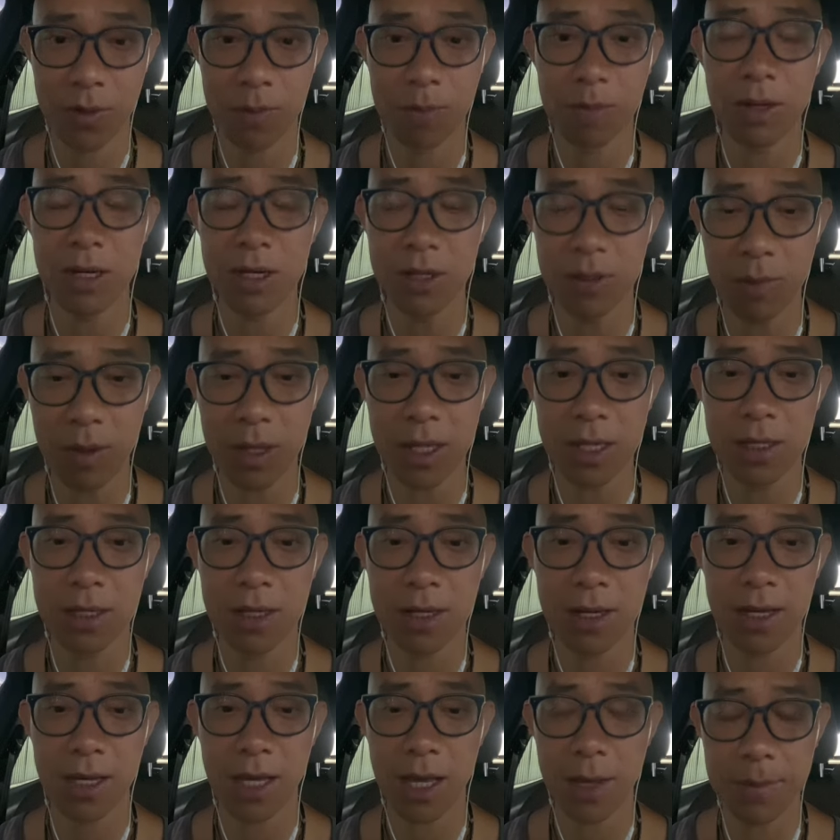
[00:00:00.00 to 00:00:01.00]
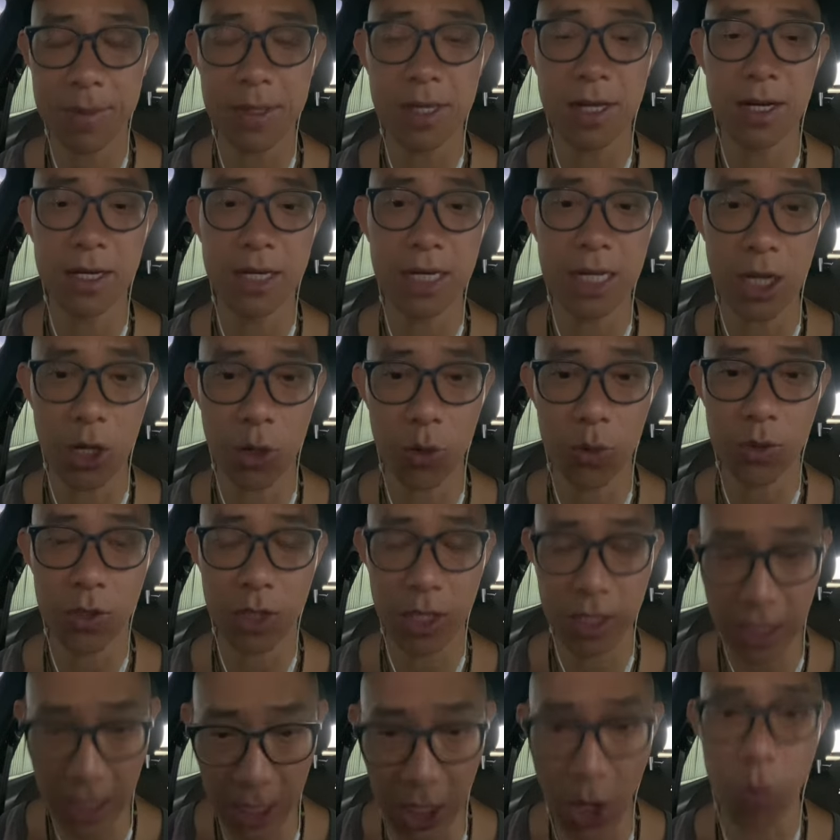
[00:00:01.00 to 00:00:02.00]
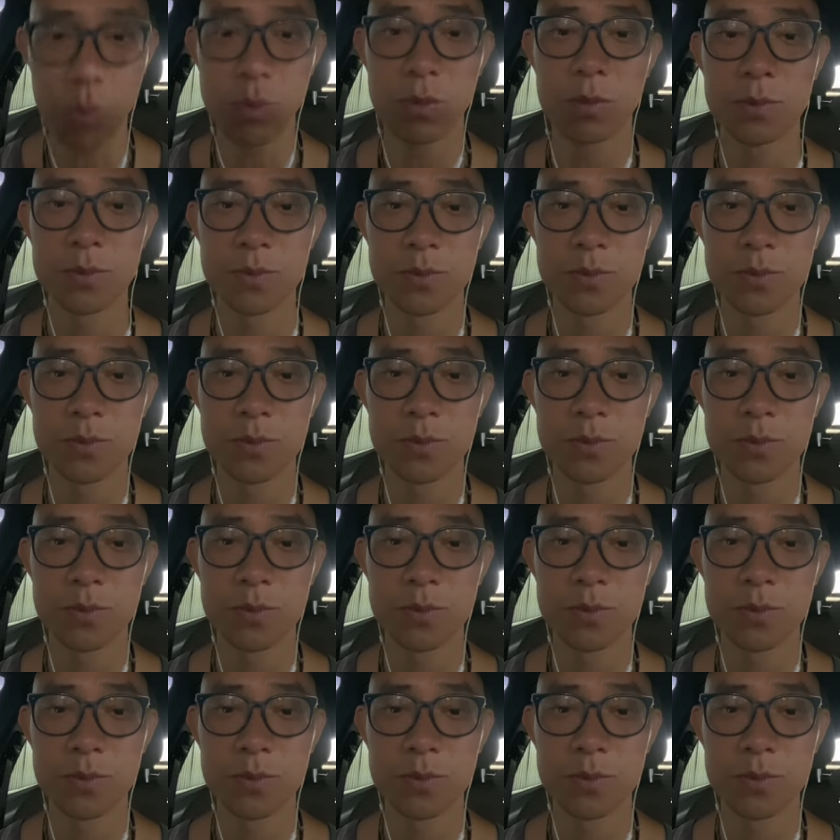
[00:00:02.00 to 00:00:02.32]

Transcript: mà nước mỹ ngay bây giờ là địa ngục địa ngục